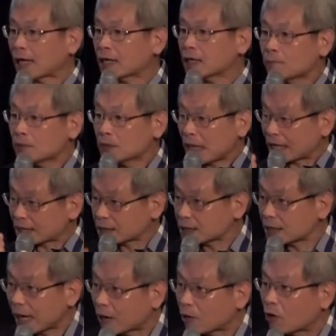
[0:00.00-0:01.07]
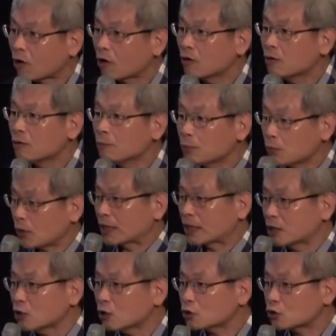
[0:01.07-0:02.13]
常它是老哦，不
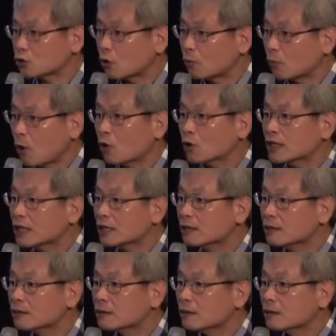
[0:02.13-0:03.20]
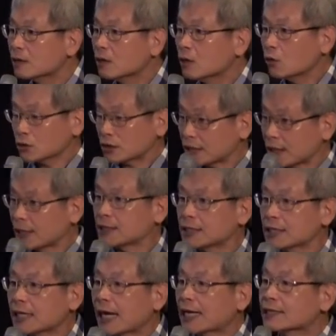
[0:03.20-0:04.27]
管你用手摸的或是眼
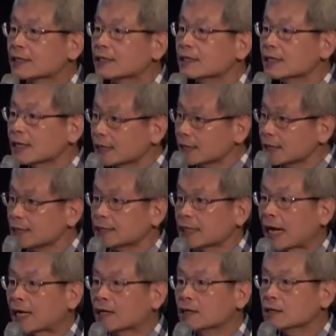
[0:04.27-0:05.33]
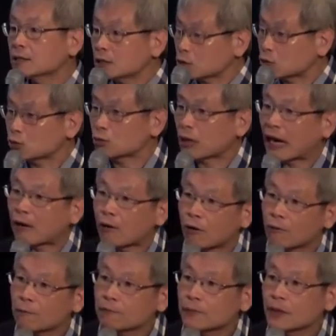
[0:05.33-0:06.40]
睛看的，那个异常是属老。
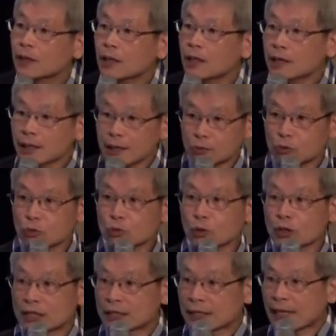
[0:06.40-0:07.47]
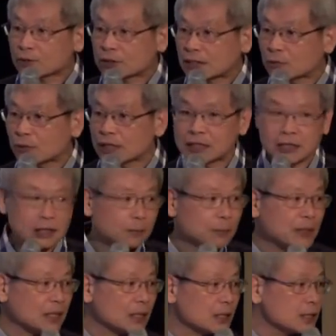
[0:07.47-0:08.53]
哦。那如果你要称为疾
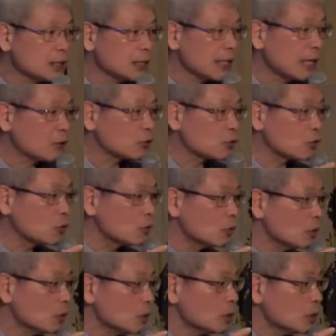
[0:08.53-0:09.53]
病，一定要有